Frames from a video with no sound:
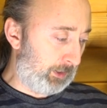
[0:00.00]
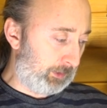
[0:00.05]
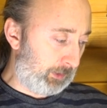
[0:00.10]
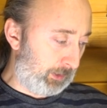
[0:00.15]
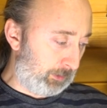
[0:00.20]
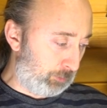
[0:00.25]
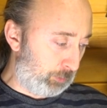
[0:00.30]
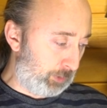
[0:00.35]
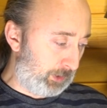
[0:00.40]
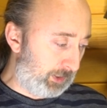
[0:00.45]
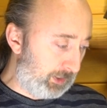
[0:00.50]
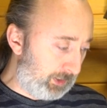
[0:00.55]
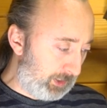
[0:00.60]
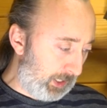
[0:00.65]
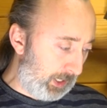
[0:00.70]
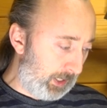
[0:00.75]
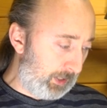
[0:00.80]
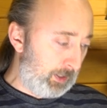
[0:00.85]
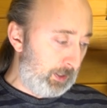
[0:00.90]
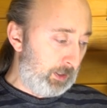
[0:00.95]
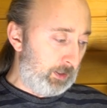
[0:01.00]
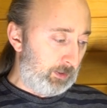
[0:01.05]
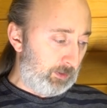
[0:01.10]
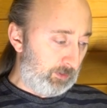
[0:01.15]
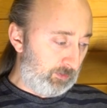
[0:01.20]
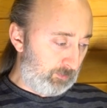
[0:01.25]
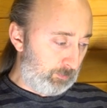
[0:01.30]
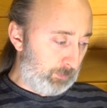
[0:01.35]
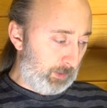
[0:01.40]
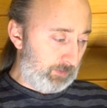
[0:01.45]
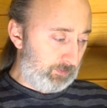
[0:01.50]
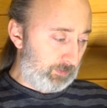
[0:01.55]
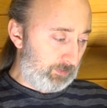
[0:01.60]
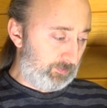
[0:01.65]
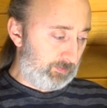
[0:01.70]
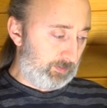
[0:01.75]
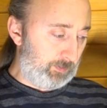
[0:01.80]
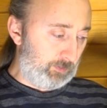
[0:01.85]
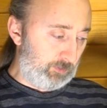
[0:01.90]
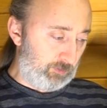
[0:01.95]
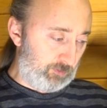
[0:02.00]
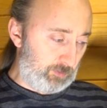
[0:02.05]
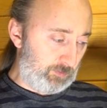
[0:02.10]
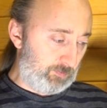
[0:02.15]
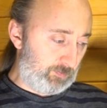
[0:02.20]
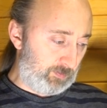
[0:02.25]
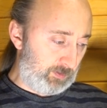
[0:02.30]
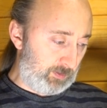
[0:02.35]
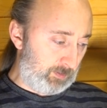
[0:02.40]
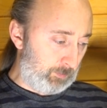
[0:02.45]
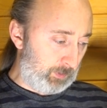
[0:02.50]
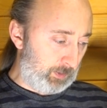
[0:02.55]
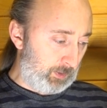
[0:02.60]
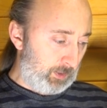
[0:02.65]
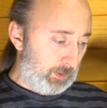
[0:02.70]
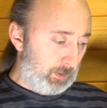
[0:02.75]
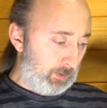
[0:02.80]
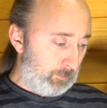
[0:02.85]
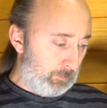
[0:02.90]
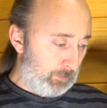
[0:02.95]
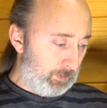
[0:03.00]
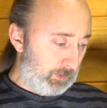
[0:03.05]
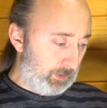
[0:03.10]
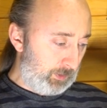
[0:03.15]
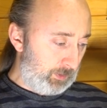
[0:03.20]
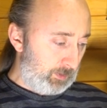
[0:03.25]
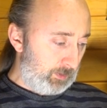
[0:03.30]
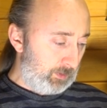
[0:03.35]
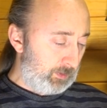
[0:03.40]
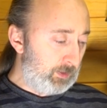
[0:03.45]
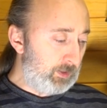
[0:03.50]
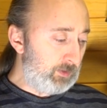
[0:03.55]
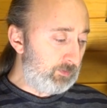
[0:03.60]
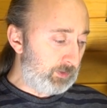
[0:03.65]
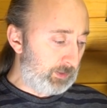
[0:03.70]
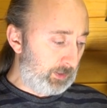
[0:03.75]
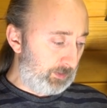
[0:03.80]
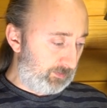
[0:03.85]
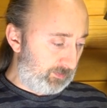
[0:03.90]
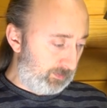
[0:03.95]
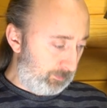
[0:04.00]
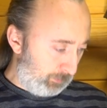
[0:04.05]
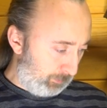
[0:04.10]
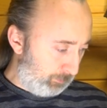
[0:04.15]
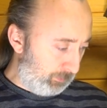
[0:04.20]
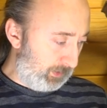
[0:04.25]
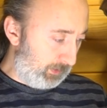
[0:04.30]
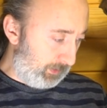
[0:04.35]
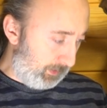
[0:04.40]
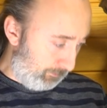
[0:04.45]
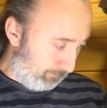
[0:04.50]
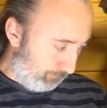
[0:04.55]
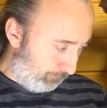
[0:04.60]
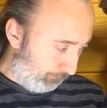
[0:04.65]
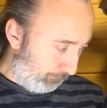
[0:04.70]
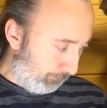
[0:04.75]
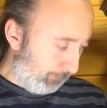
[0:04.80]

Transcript: от которых я избавился и жить с ними мне невыносимо было.